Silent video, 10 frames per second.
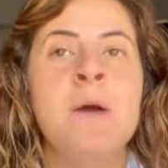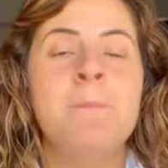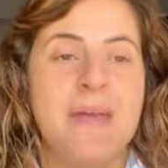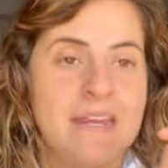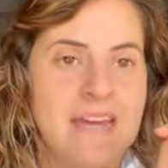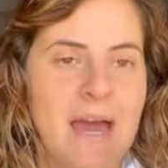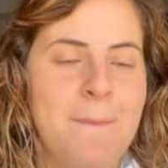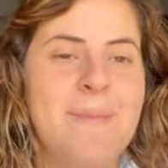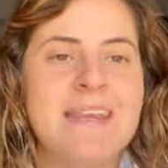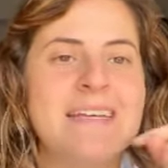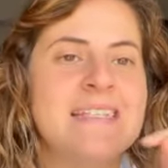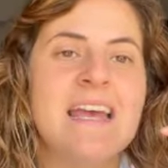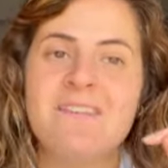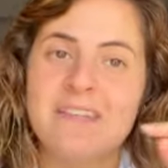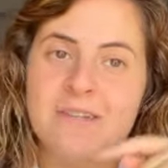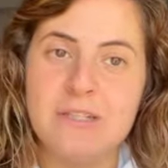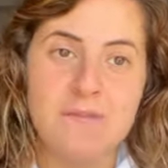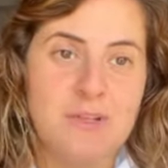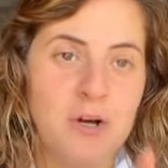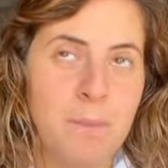Perché? Perché se avete visto
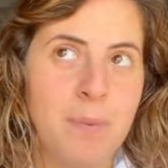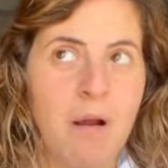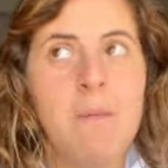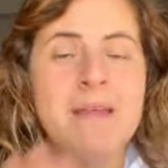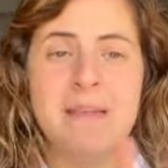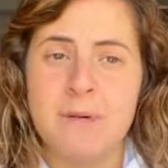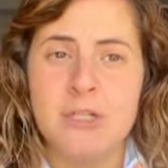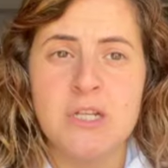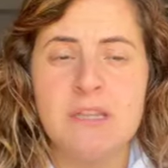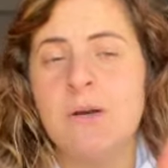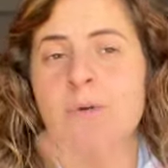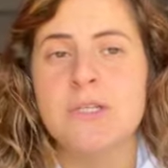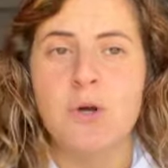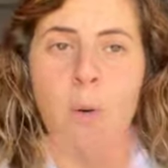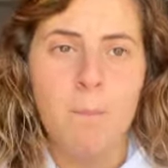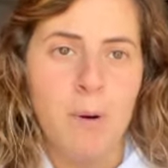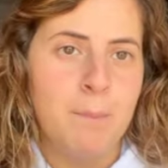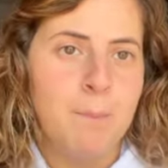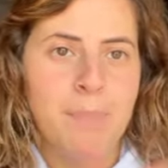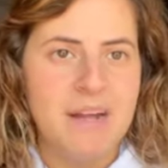il video probabilmente precedente a questo, o un
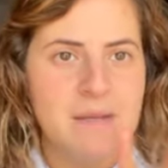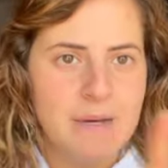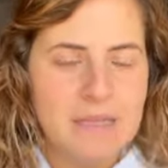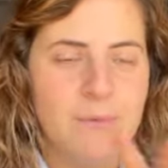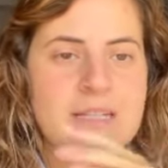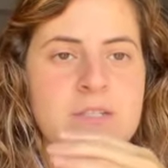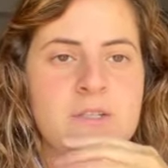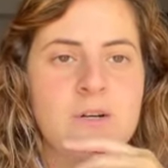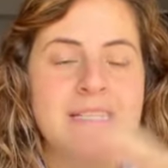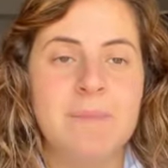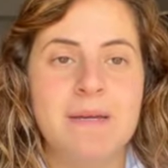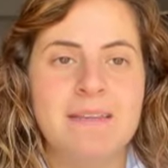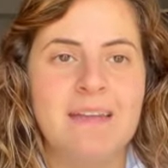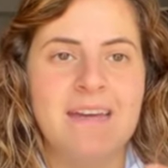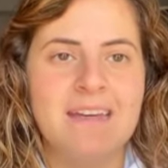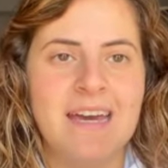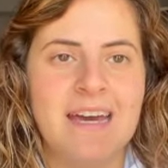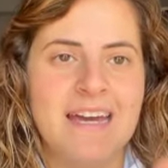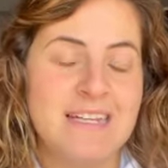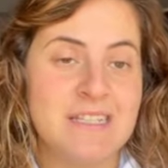po' prima di questo, sapete
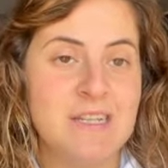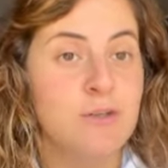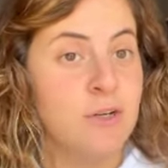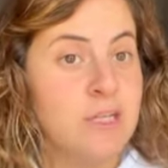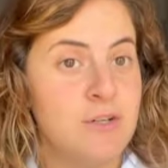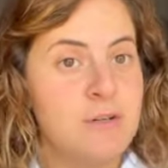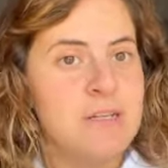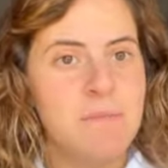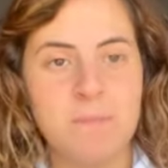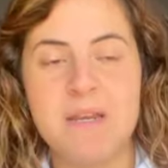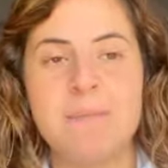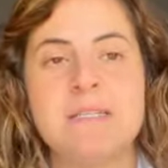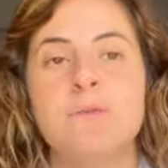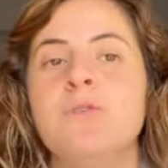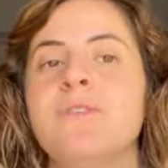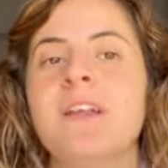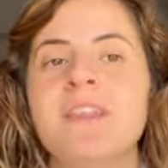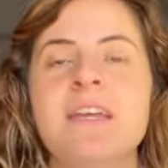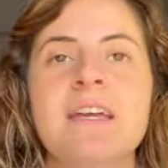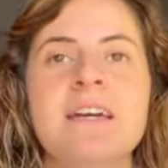che essendo io in primis un
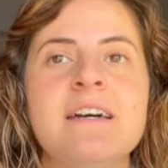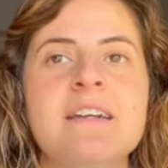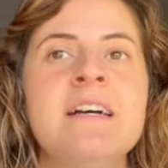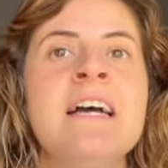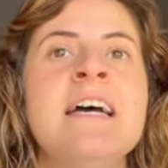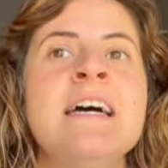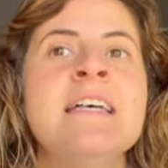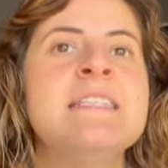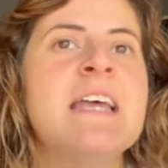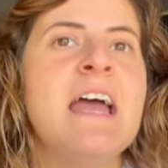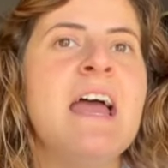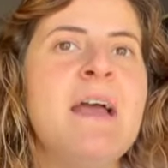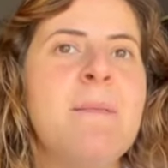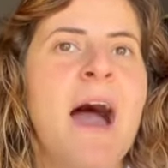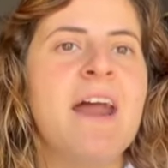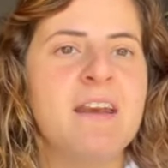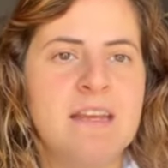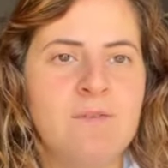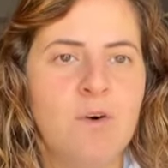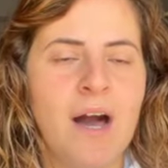overthinker, se
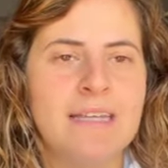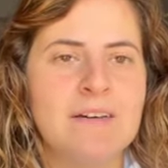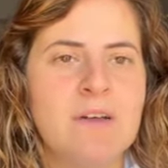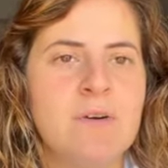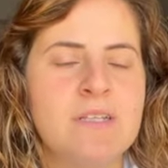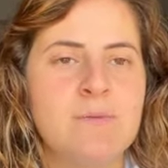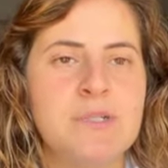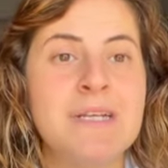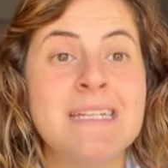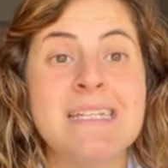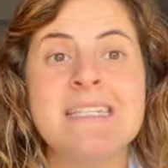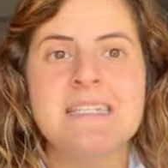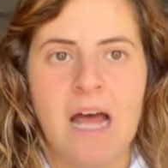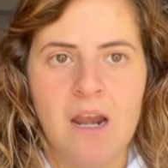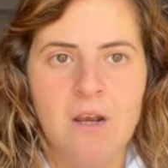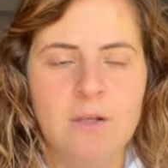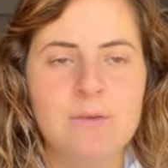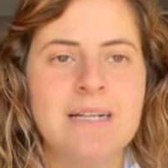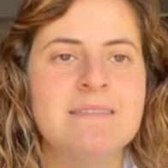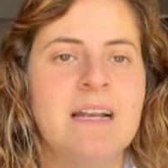arrivo ad avere una situazione di stallo
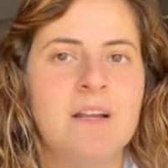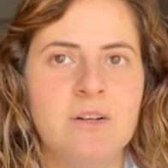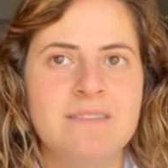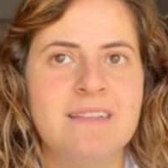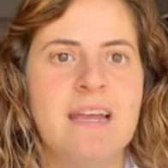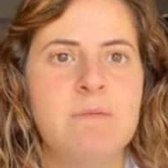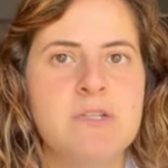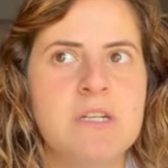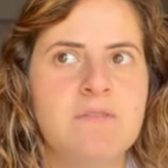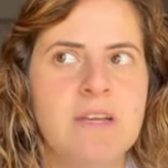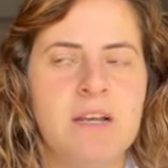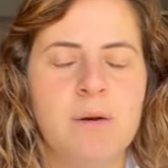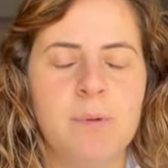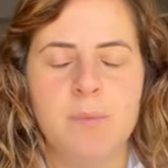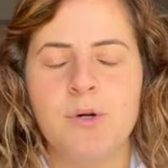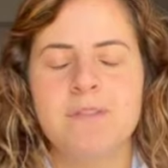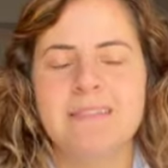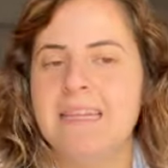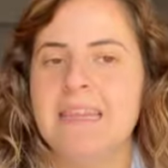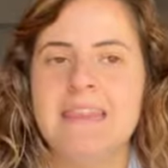durante la notte, il mio cervello proprio
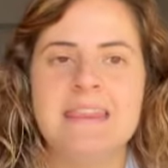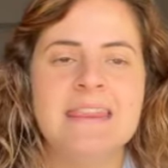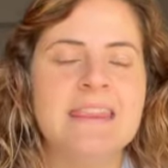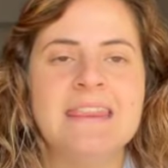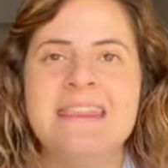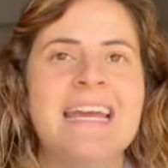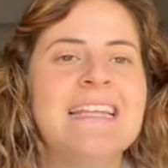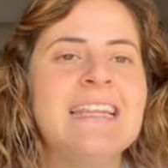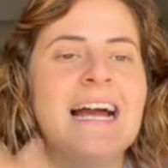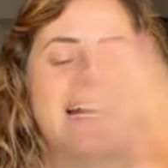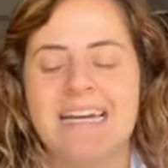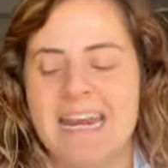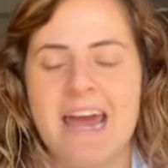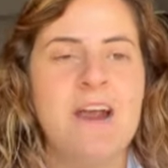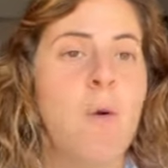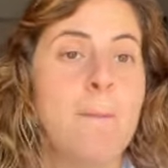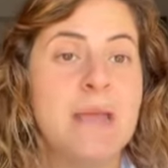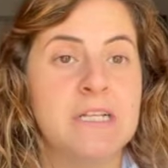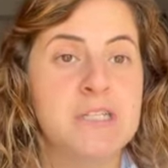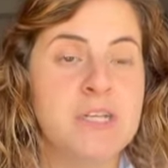ten- tende a creare
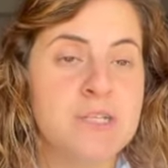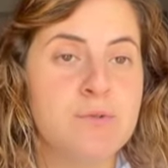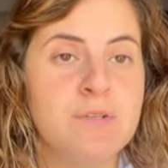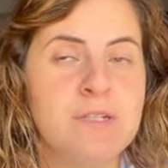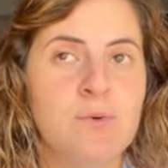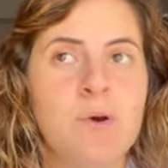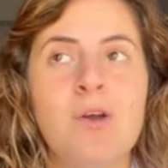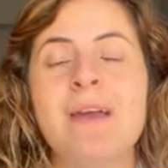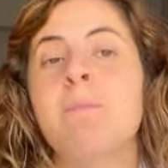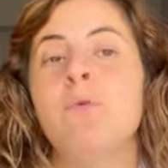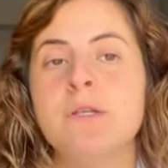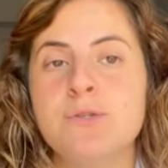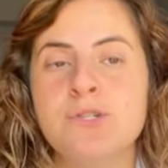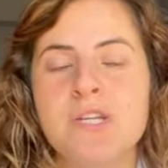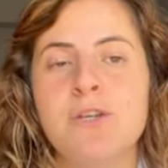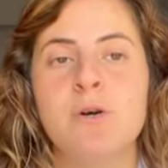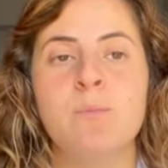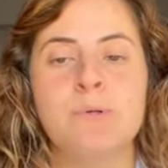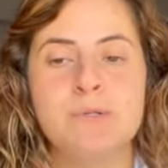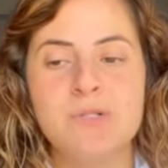combinazioni assurde su quello che può succedere o non
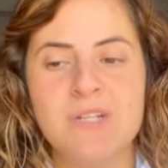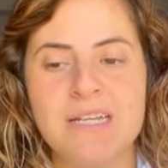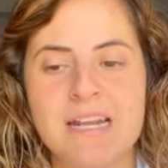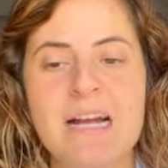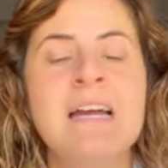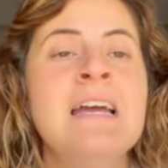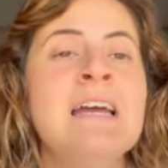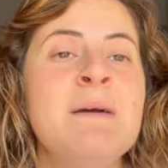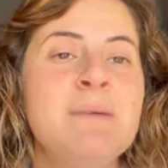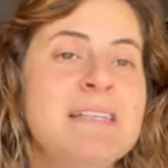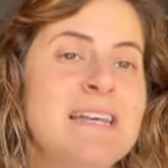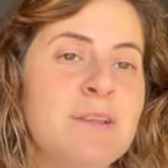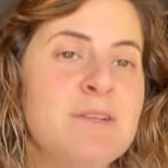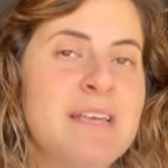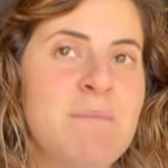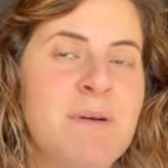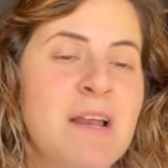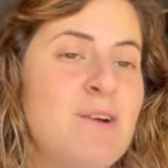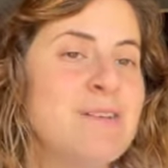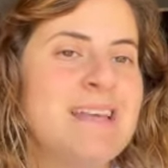può succedere pensando sempre
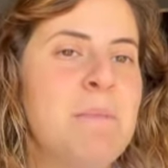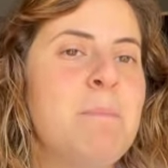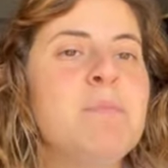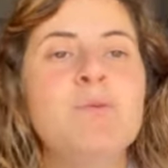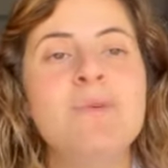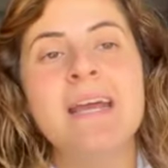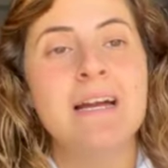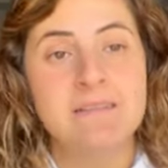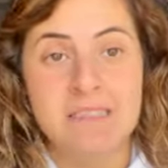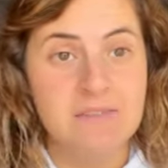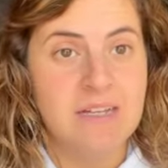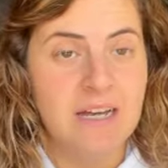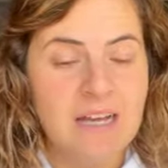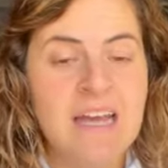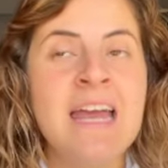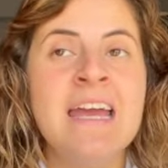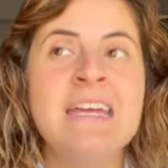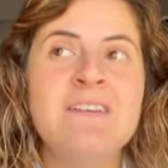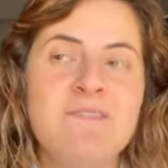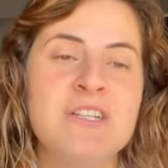alle cose più negative.
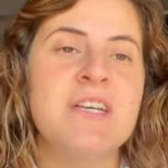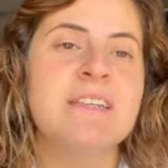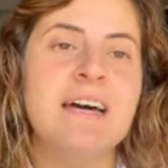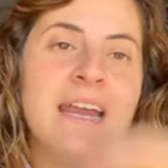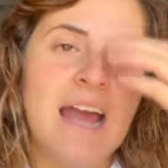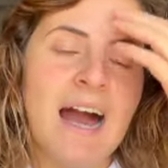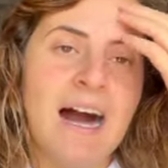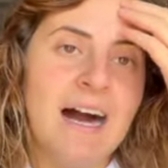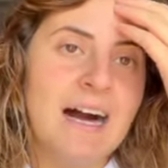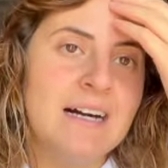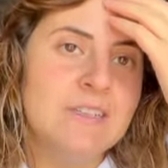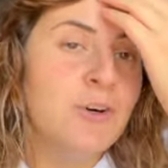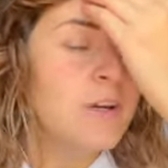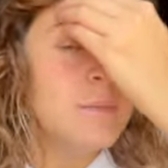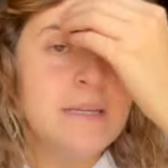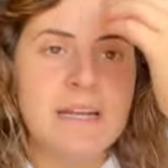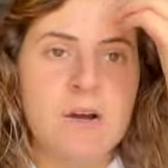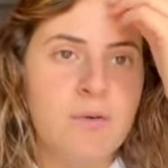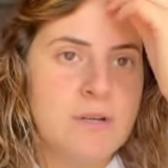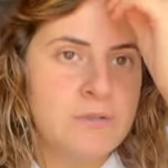Invece andare a dormire
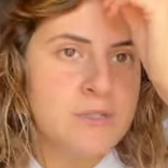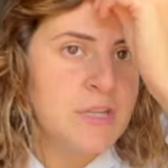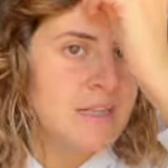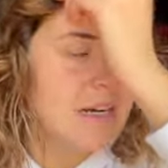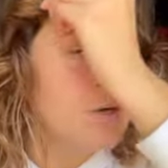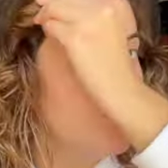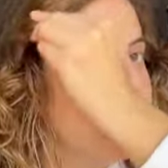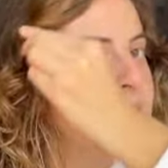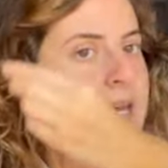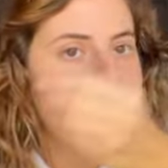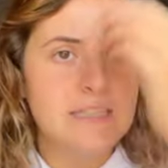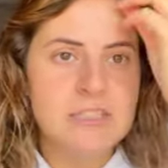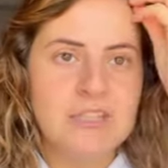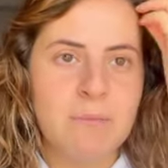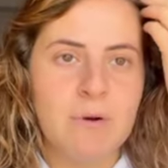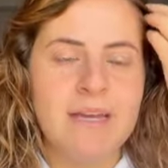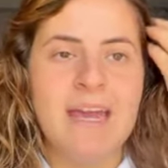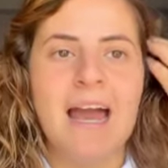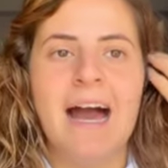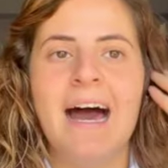con una situazione tranquilla, diciamo
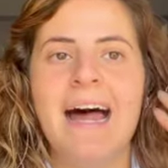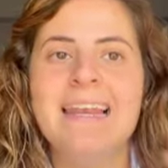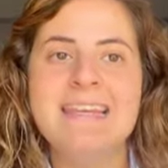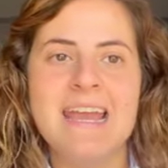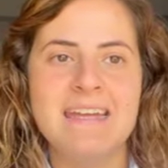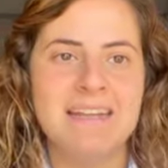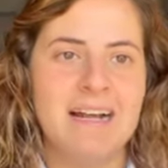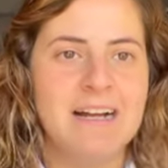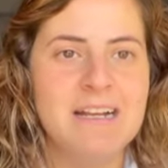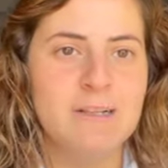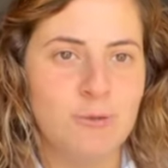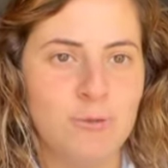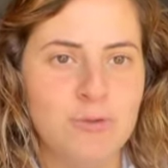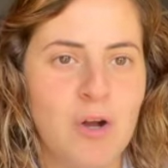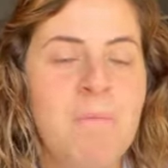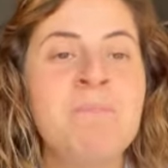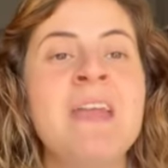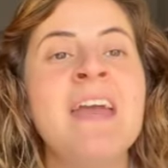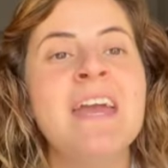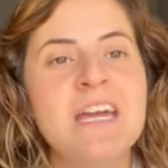che allieta il tutto
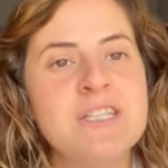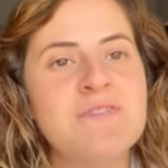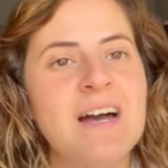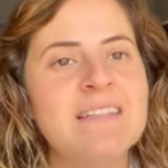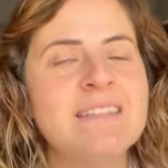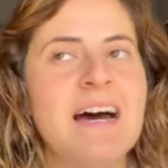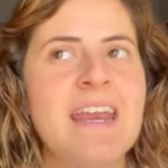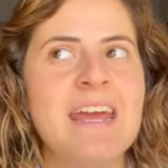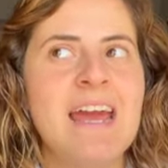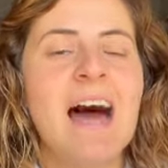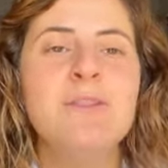e ci fa andare a